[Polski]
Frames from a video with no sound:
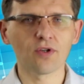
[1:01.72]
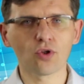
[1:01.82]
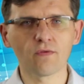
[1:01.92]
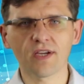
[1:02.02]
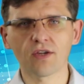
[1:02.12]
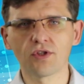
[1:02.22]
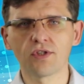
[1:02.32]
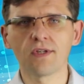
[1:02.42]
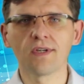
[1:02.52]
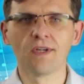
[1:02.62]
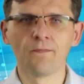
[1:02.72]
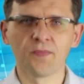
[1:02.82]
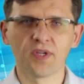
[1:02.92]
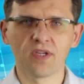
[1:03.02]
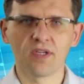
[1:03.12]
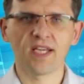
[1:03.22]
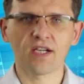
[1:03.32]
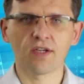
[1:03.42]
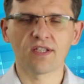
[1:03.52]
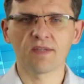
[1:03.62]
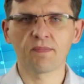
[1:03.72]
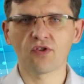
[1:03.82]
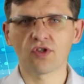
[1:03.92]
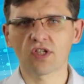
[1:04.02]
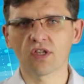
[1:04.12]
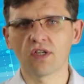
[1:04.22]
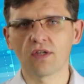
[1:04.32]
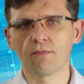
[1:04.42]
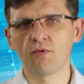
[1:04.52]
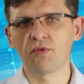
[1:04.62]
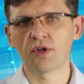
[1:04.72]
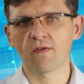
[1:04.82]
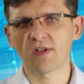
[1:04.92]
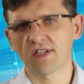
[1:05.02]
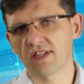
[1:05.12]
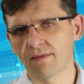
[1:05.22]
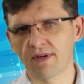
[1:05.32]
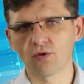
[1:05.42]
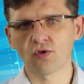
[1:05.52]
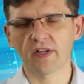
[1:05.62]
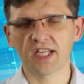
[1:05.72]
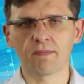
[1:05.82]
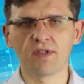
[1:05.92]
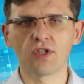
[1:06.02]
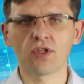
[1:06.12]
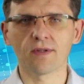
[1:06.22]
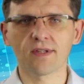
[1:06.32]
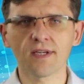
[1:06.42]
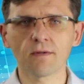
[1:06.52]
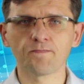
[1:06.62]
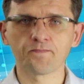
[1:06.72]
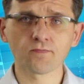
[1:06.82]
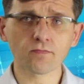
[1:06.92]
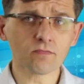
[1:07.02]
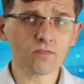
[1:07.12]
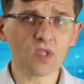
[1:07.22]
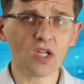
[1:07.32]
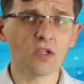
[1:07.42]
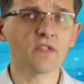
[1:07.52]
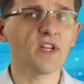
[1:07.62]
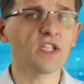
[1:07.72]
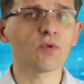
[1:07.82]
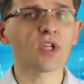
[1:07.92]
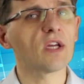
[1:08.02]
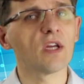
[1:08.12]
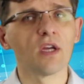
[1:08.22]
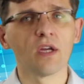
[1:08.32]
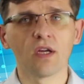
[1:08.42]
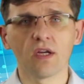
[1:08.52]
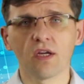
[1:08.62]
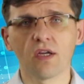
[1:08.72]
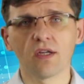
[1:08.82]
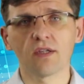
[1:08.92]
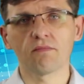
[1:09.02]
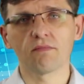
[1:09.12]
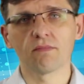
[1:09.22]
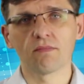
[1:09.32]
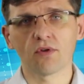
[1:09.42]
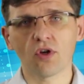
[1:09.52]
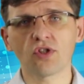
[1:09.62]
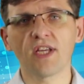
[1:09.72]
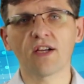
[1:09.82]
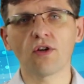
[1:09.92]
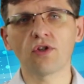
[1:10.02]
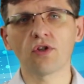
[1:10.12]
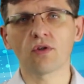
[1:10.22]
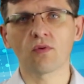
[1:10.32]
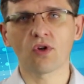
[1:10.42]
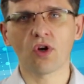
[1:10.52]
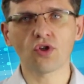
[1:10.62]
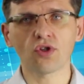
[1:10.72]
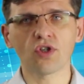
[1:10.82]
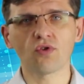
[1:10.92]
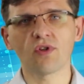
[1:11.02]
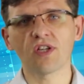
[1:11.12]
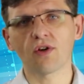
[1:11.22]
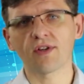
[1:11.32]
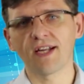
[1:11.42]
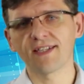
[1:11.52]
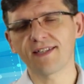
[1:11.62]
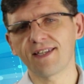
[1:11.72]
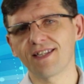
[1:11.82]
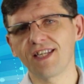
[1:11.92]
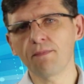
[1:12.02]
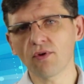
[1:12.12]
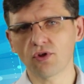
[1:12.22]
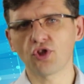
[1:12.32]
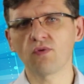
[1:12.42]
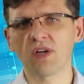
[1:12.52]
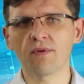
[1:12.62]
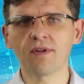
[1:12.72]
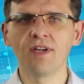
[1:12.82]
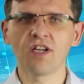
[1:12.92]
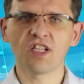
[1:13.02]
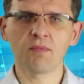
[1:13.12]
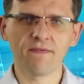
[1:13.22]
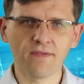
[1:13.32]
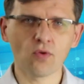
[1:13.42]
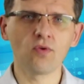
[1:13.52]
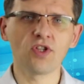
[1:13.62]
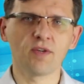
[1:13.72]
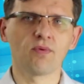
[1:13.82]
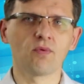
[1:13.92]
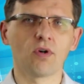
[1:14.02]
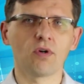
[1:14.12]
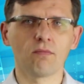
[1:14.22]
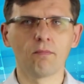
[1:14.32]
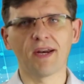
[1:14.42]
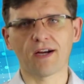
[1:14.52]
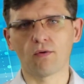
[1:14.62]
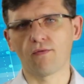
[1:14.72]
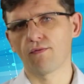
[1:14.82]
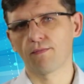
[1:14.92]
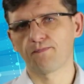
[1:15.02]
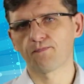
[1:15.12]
kosztów jakości, y, jako jeden z pierwszych y, publikował ten temat już w latach 50. On stwierdził, że y, koszty jakości to są koszty, których organizacja nie ponosiłaby, gdyby w ogóle nie było braków.